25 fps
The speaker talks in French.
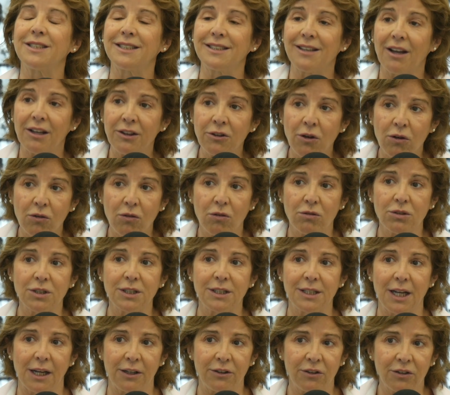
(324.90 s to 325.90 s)
ça ne
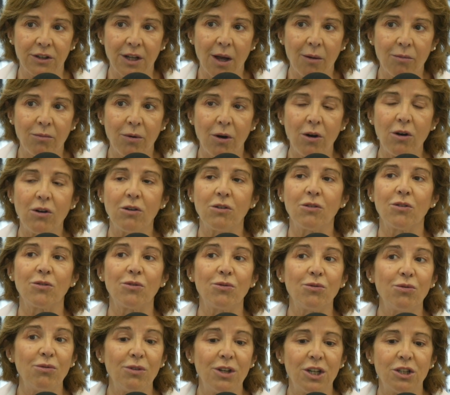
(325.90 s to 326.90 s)
concerne d'abord que
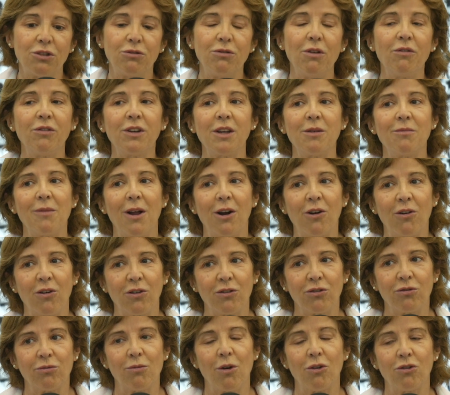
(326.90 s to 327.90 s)
tous les juifs qui
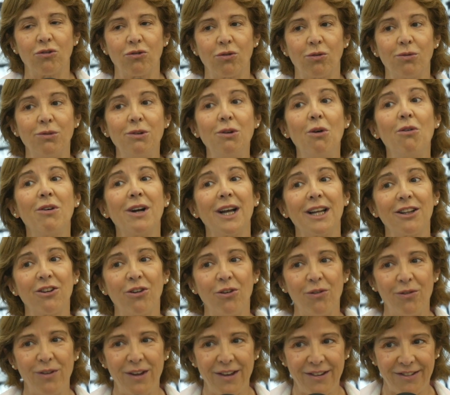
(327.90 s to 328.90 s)
malheureusement aujourd'hui ont
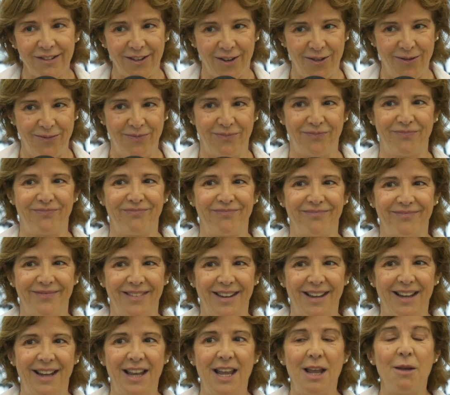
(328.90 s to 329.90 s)
80 ans
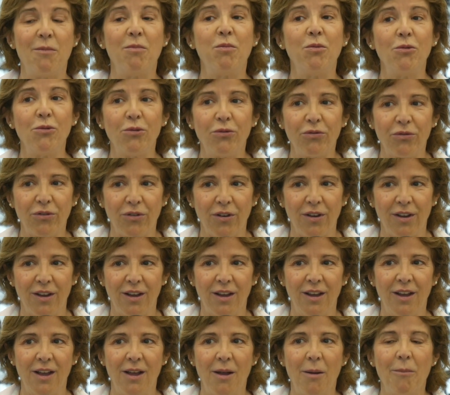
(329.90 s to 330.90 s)
et plus,
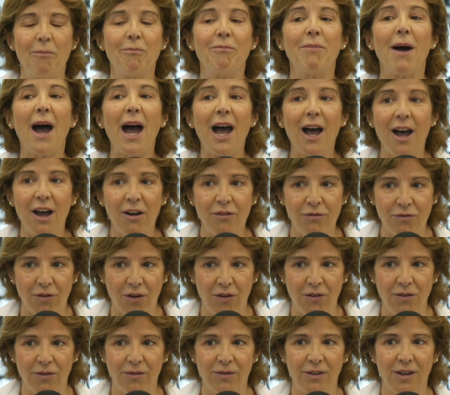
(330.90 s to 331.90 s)
pas
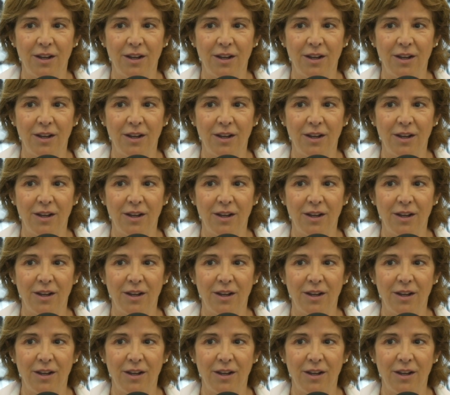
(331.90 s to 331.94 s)
avant.